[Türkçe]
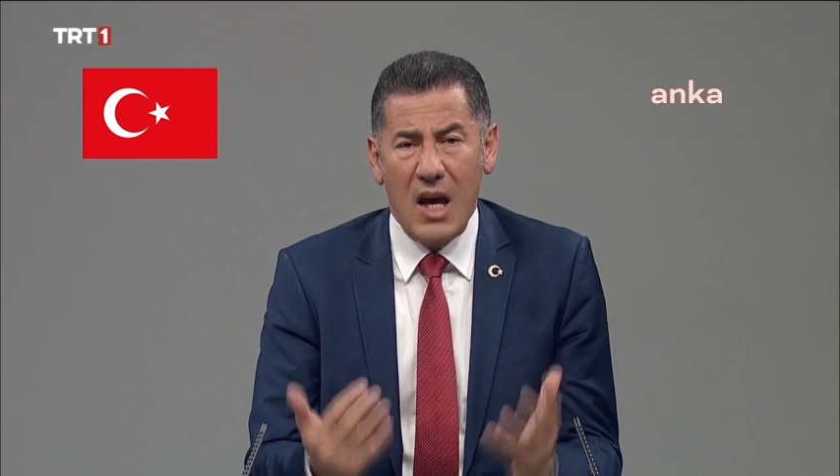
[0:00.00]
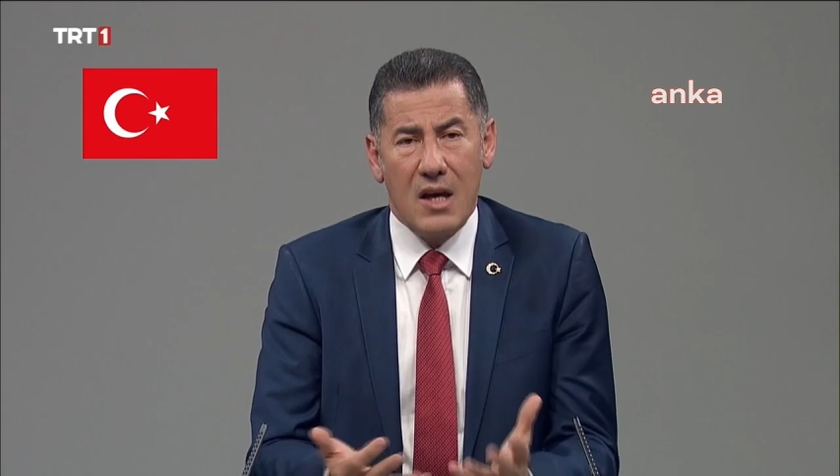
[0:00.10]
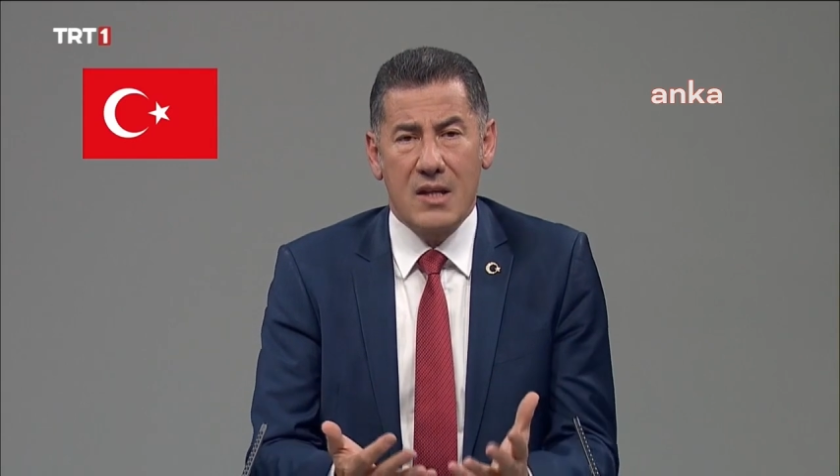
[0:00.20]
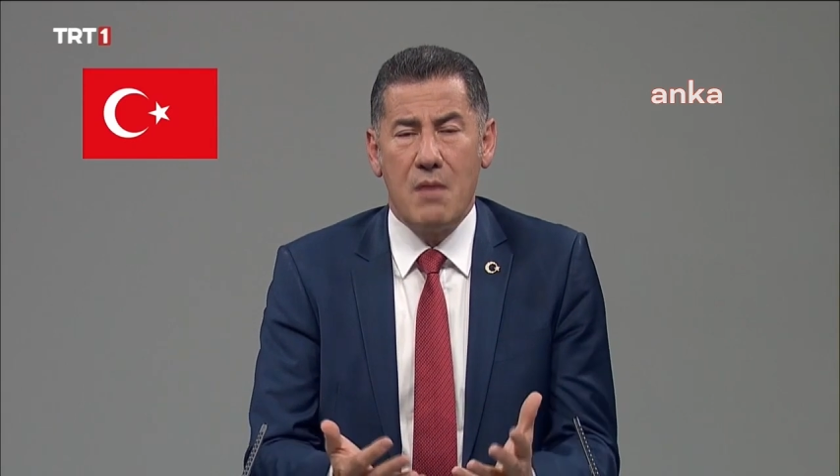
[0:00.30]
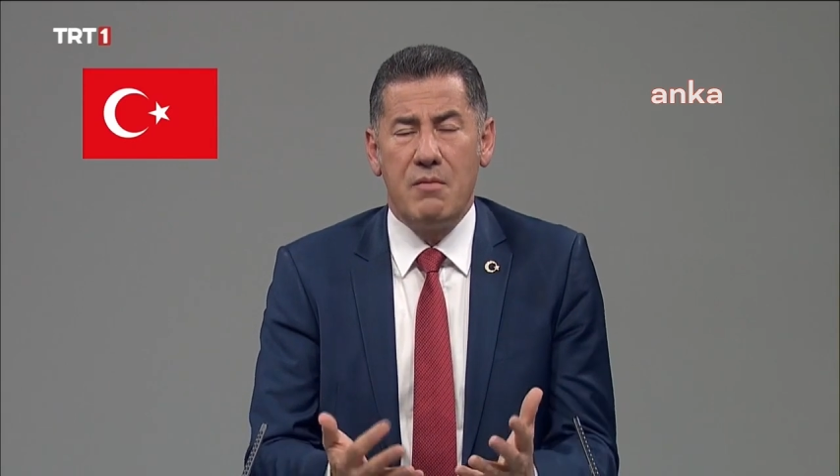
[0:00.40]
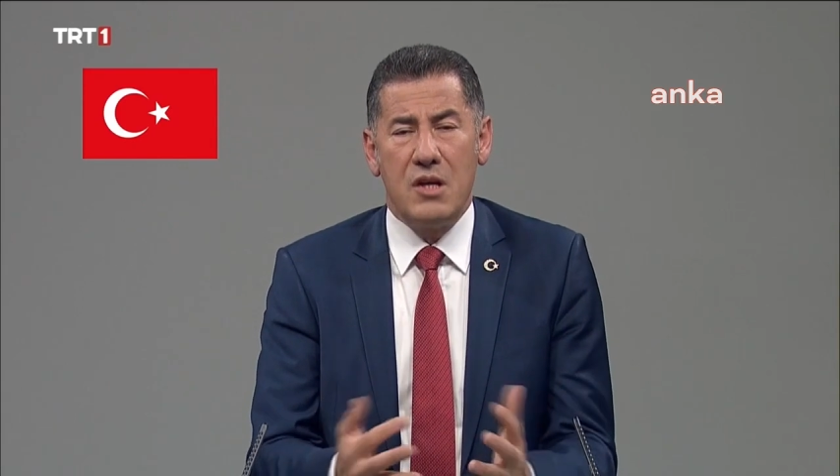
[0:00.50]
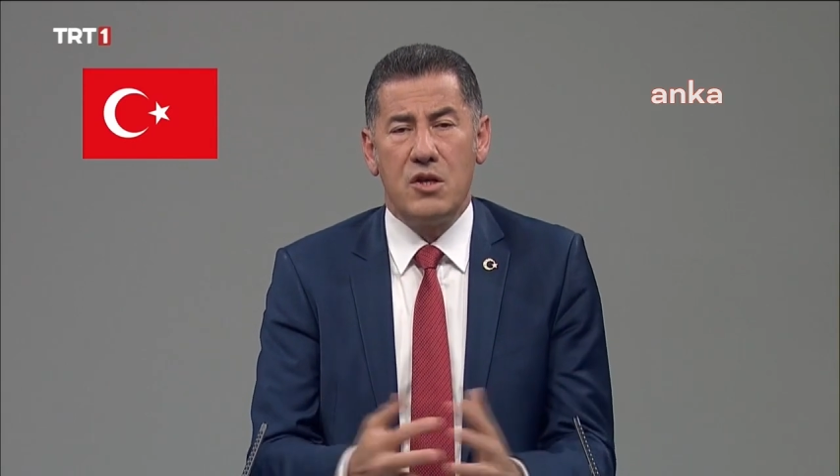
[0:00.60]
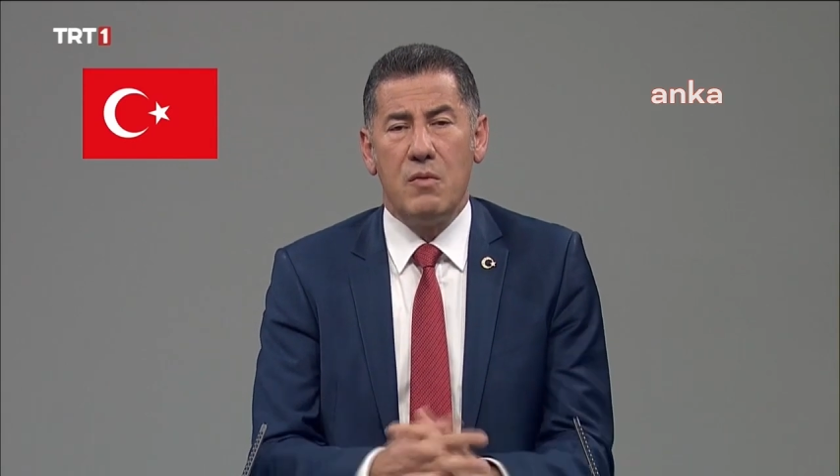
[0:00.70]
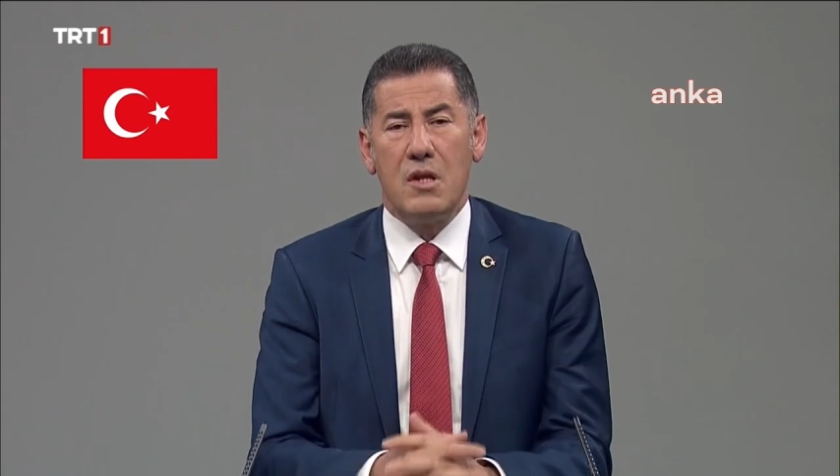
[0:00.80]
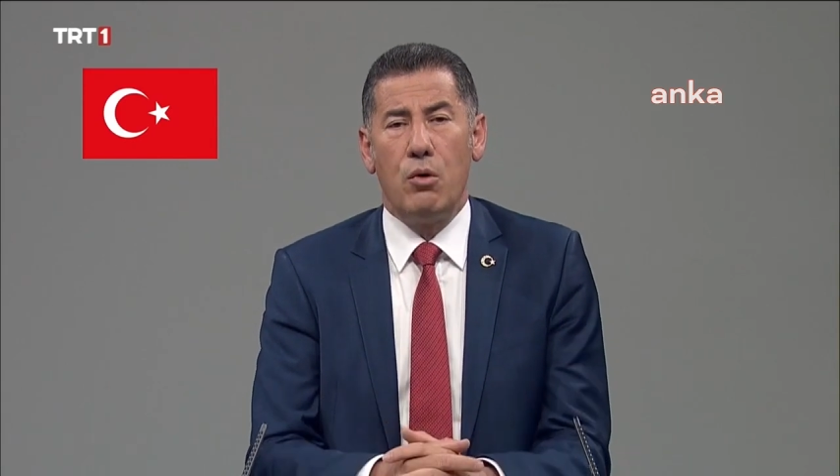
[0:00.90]
tek adam
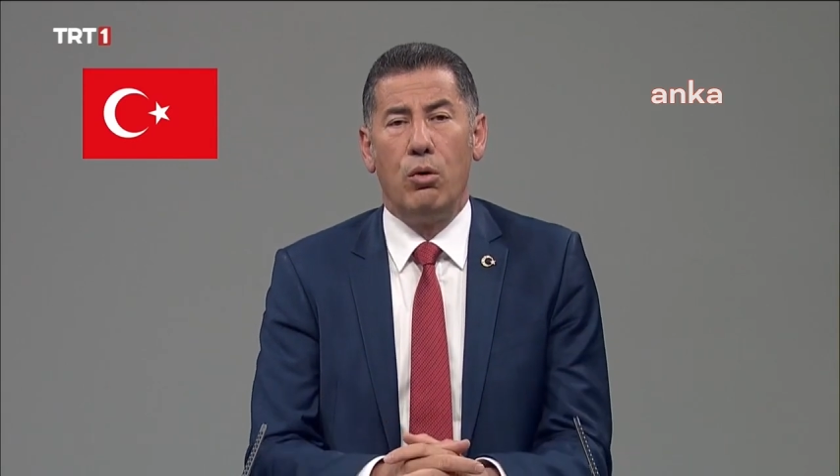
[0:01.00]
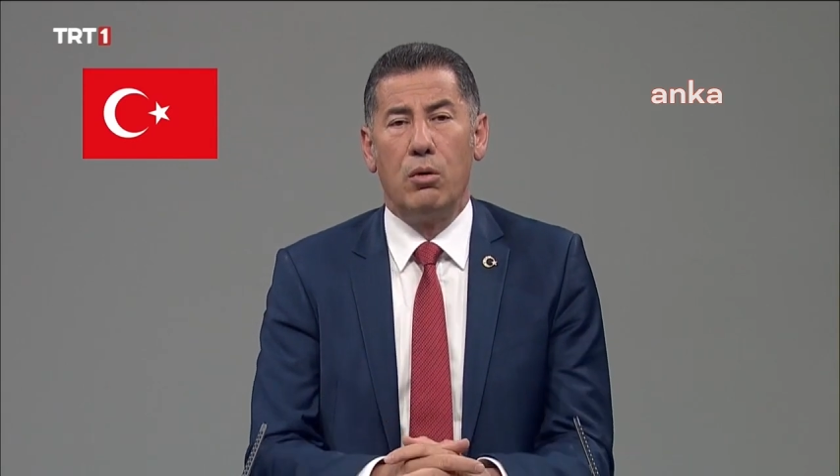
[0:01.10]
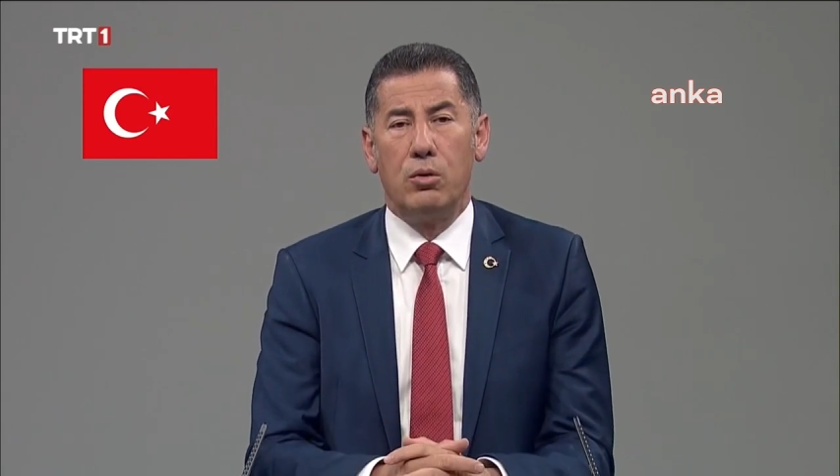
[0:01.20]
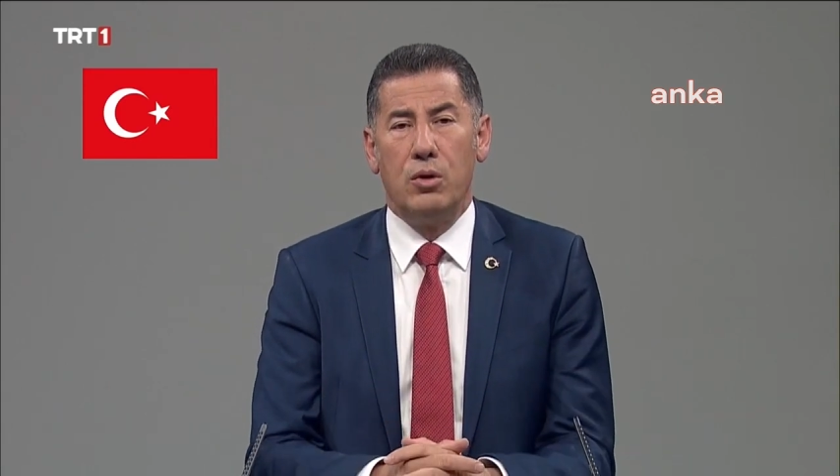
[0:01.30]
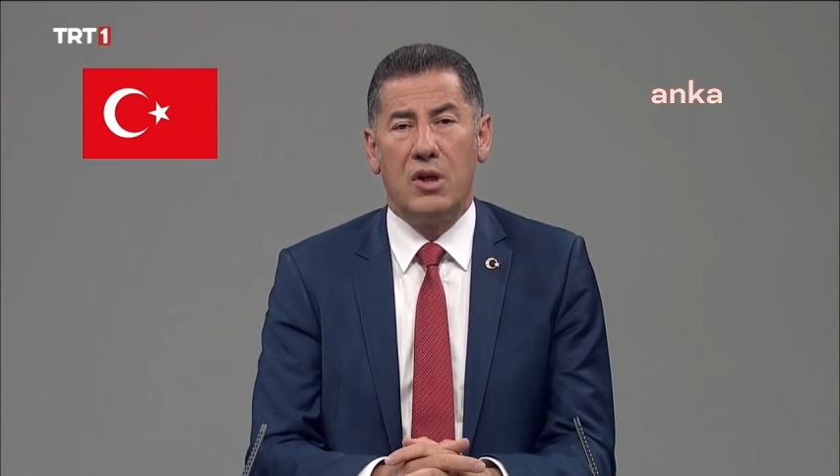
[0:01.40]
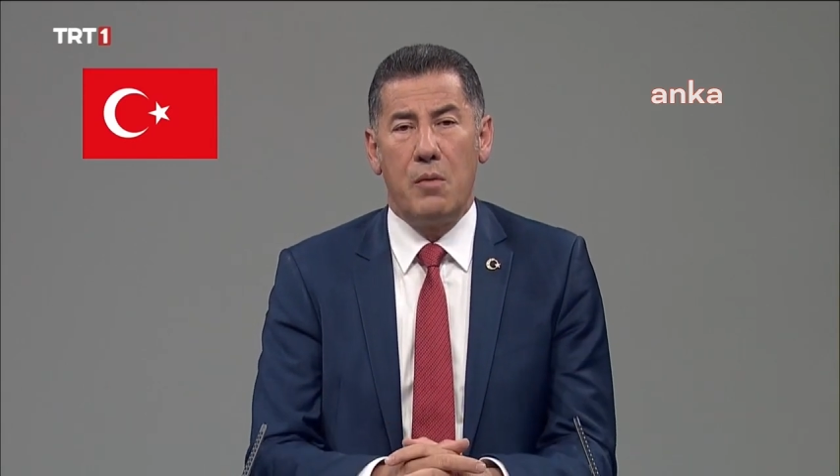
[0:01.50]
rejiminde olduğu